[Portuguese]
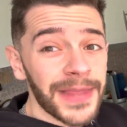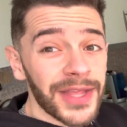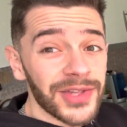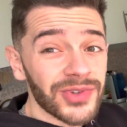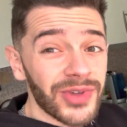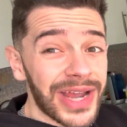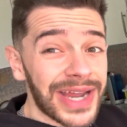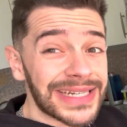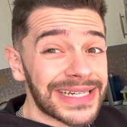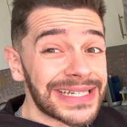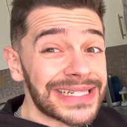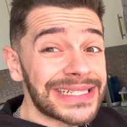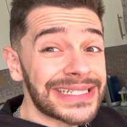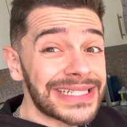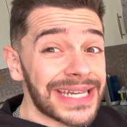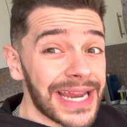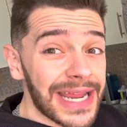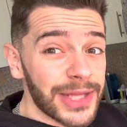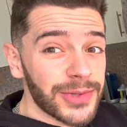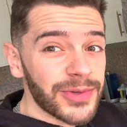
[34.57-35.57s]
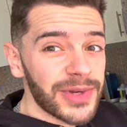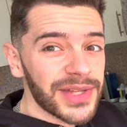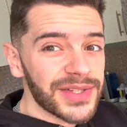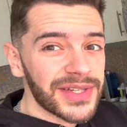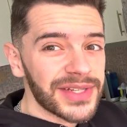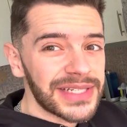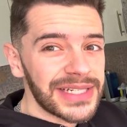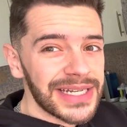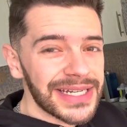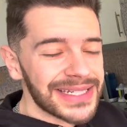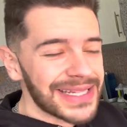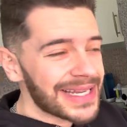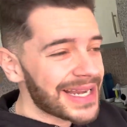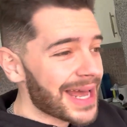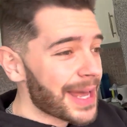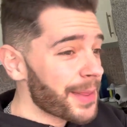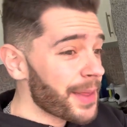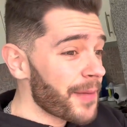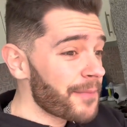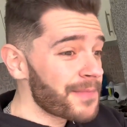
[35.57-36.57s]
Só que a gente tinha ido nesse dia sem
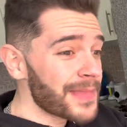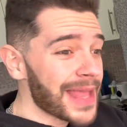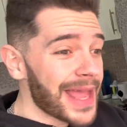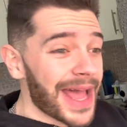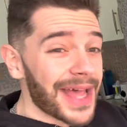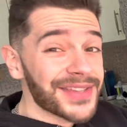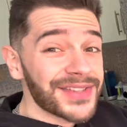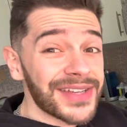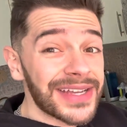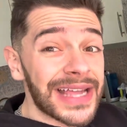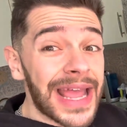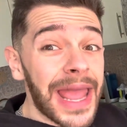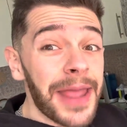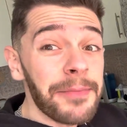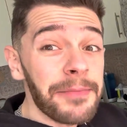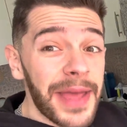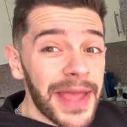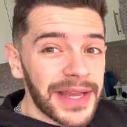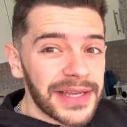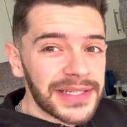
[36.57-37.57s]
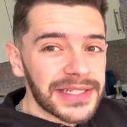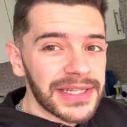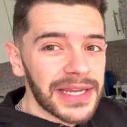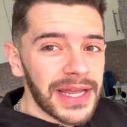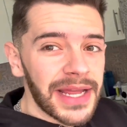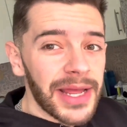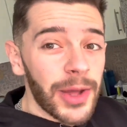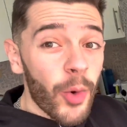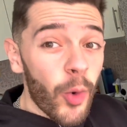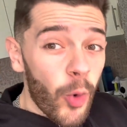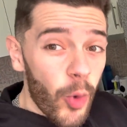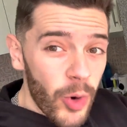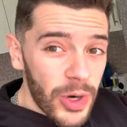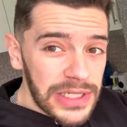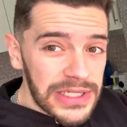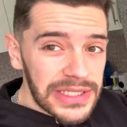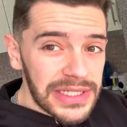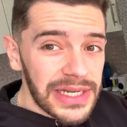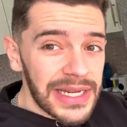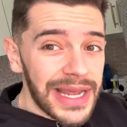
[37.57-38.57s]
nada assim em mente.
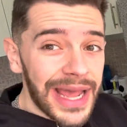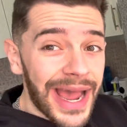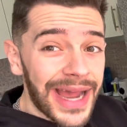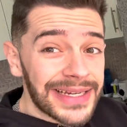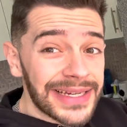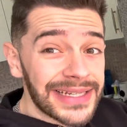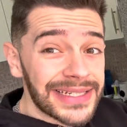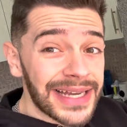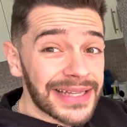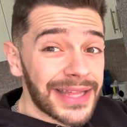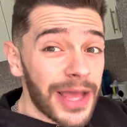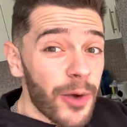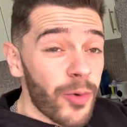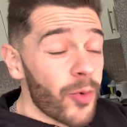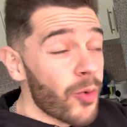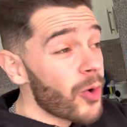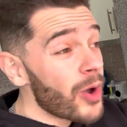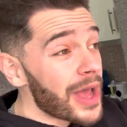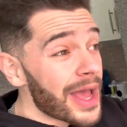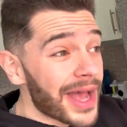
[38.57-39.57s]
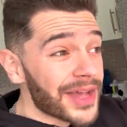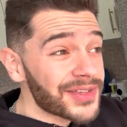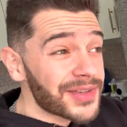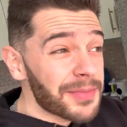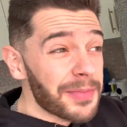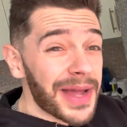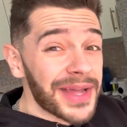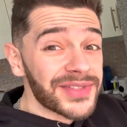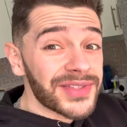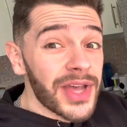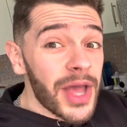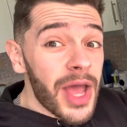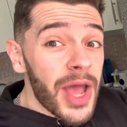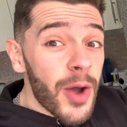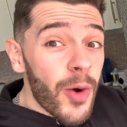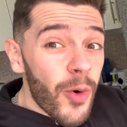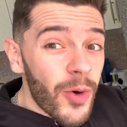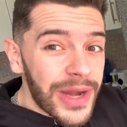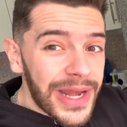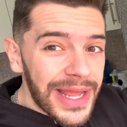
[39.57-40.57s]
Hoje a gente já tem algo assim mais é,
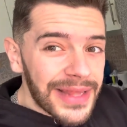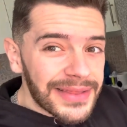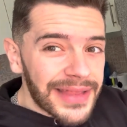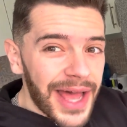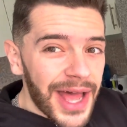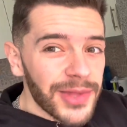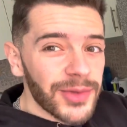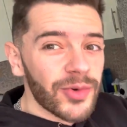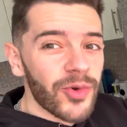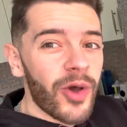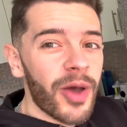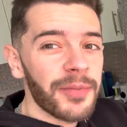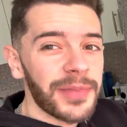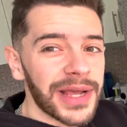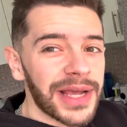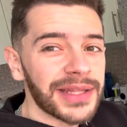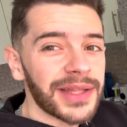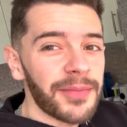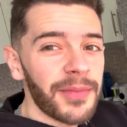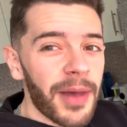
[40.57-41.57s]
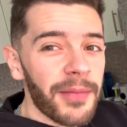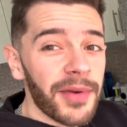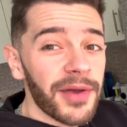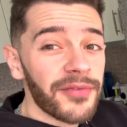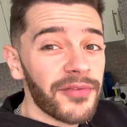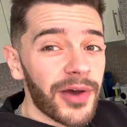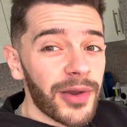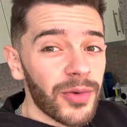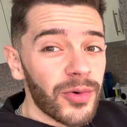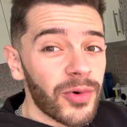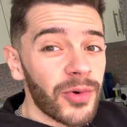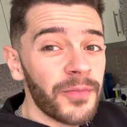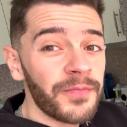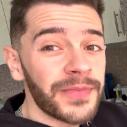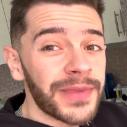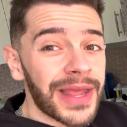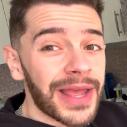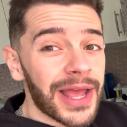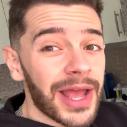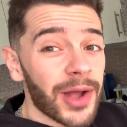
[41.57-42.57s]
orientado, que a amiga da minha mãe falou
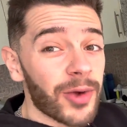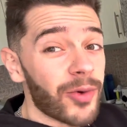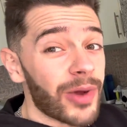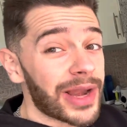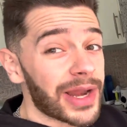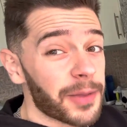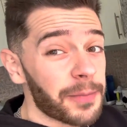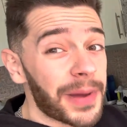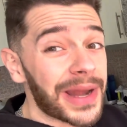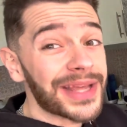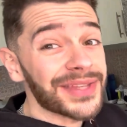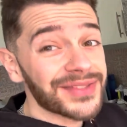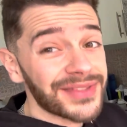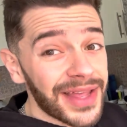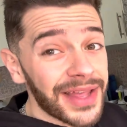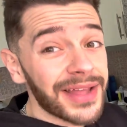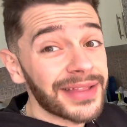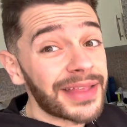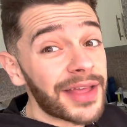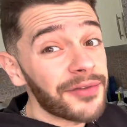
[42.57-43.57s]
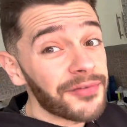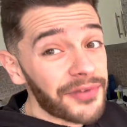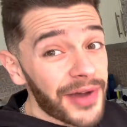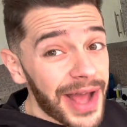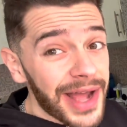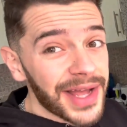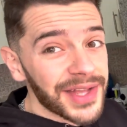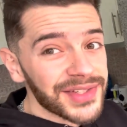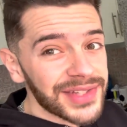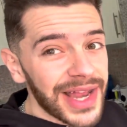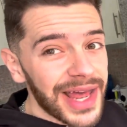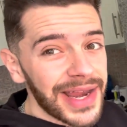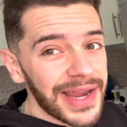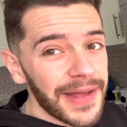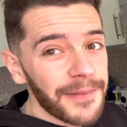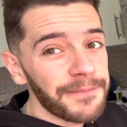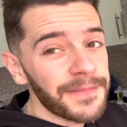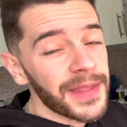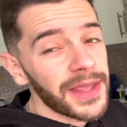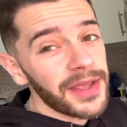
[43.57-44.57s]
é, com ela que parece que tem, tem vagas lá,
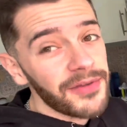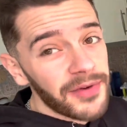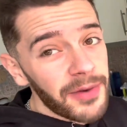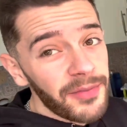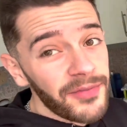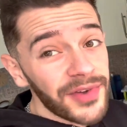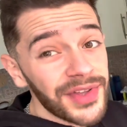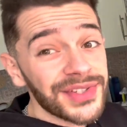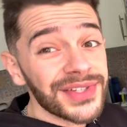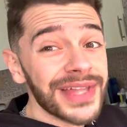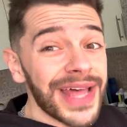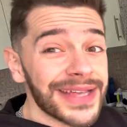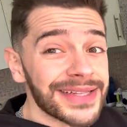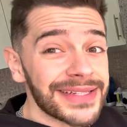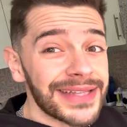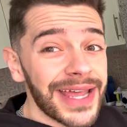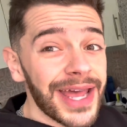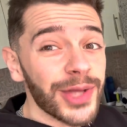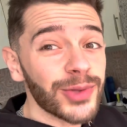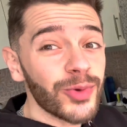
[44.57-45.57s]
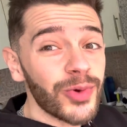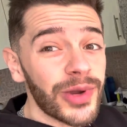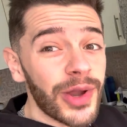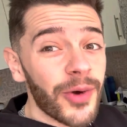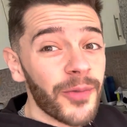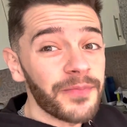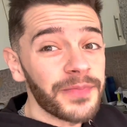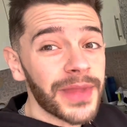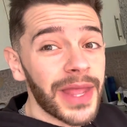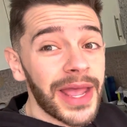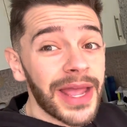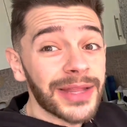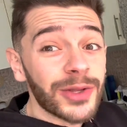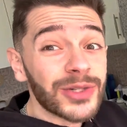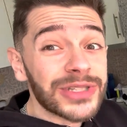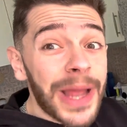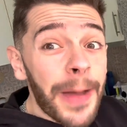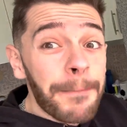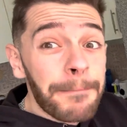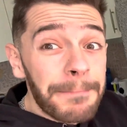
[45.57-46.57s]
né? E vamos ver se dá certo ou não. Então
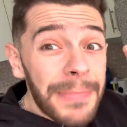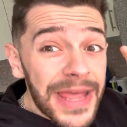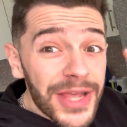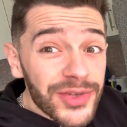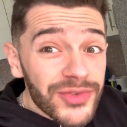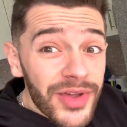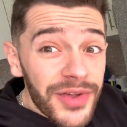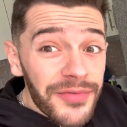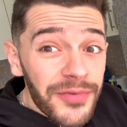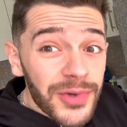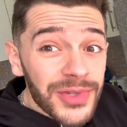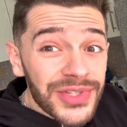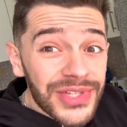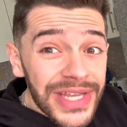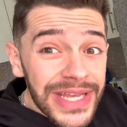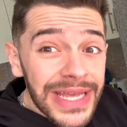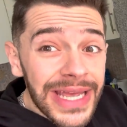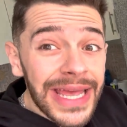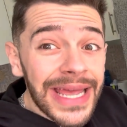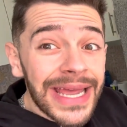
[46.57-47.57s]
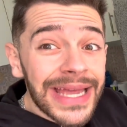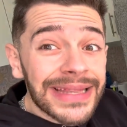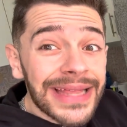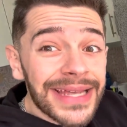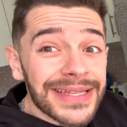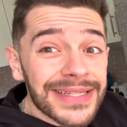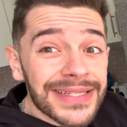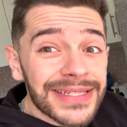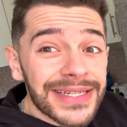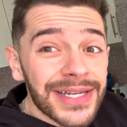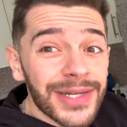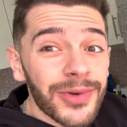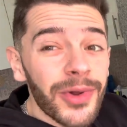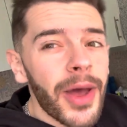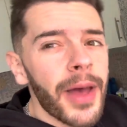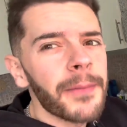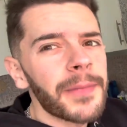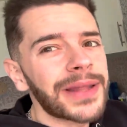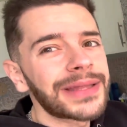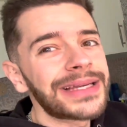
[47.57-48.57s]
já peço aí você que está
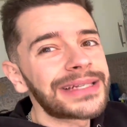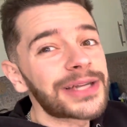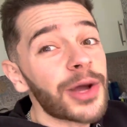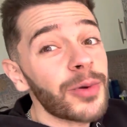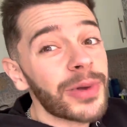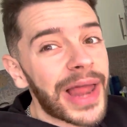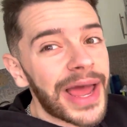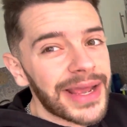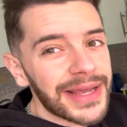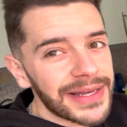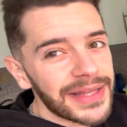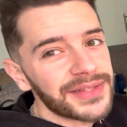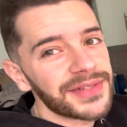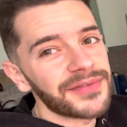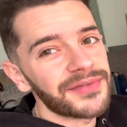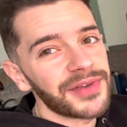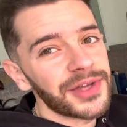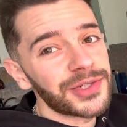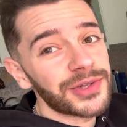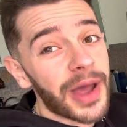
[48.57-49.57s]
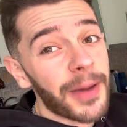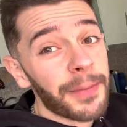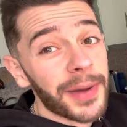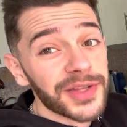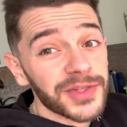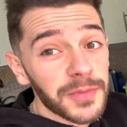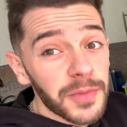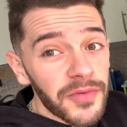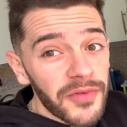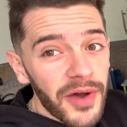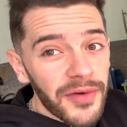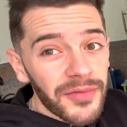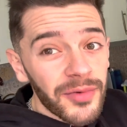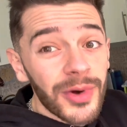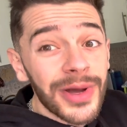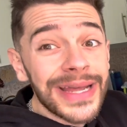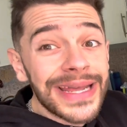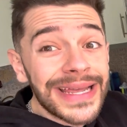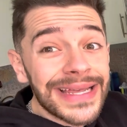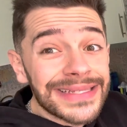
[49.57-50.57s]
assistindo para deixar o like nesse vídeo, rapaz, por
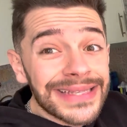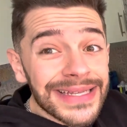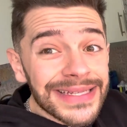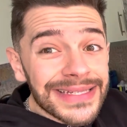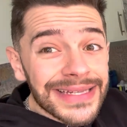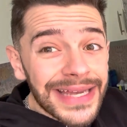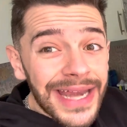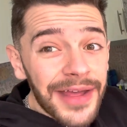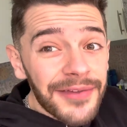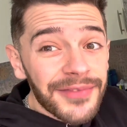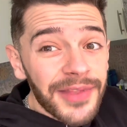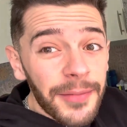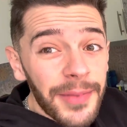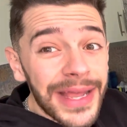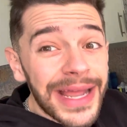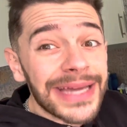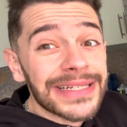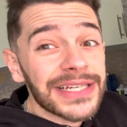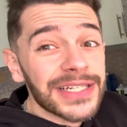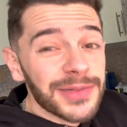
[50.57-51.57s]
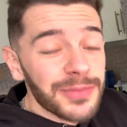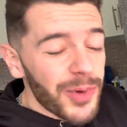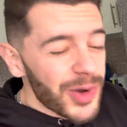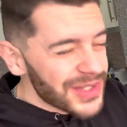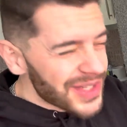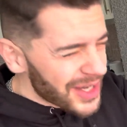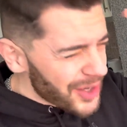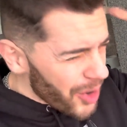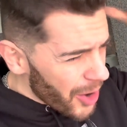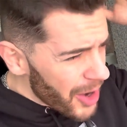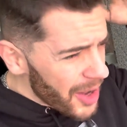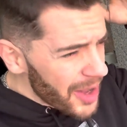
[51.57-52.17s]
favor, e se inscreve também que a gente mostra aqui, ó,